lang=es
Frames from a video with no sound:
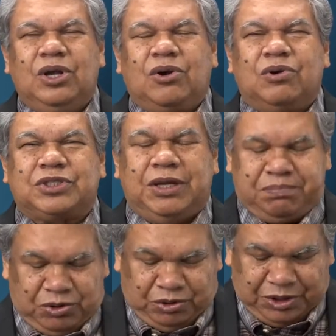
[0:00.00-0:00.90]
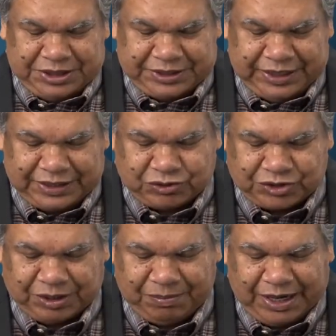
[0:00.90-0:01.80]
José pudo decirle a sus
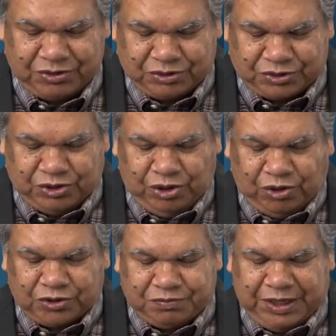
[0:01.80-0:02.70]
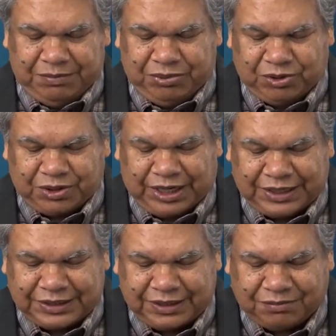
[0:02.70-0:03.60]
hermanos, Dios me envió
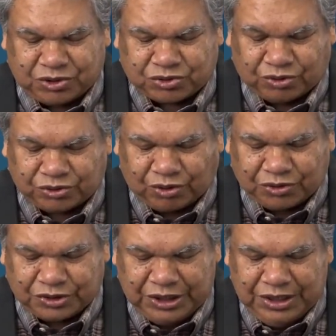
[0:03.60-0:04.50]
delante de vosotros